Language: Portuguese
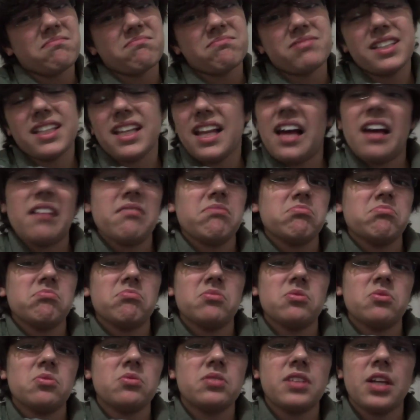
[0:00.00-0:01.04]
sei lá,
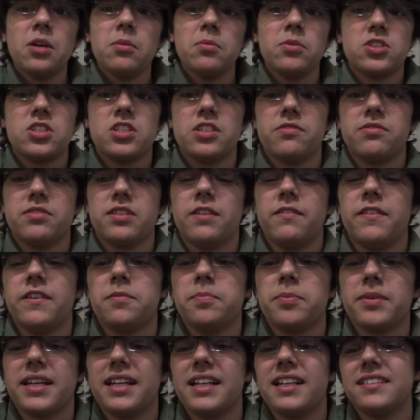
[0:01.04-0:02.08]
não tem um motivo. Talvez
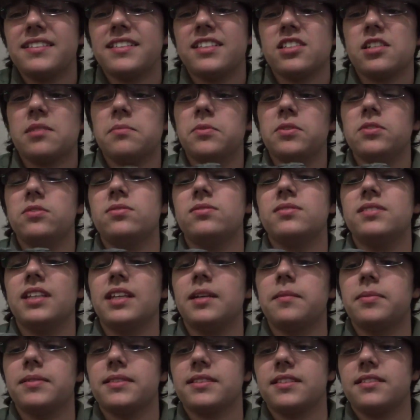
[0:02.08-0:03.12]
porque ela seja muito
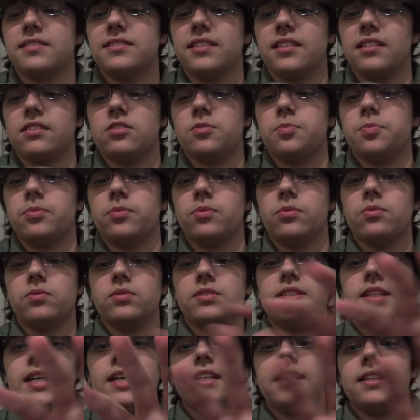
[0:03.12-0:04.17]
simples, assim, tipo, o
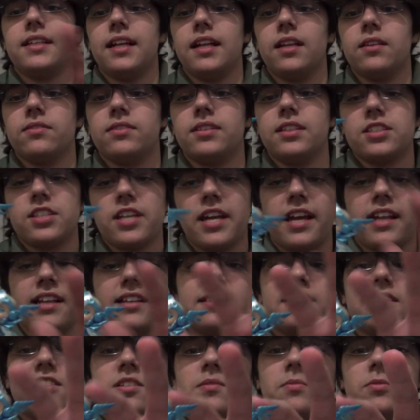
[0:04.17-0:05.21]
design dela seja, ela
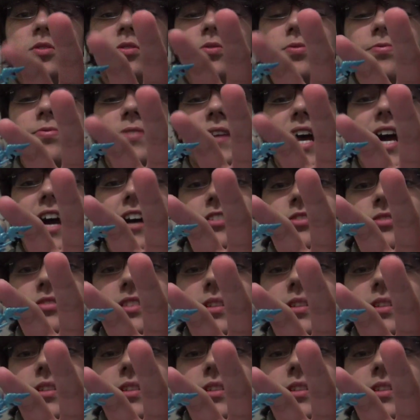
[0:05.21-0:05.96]
seja muito frágil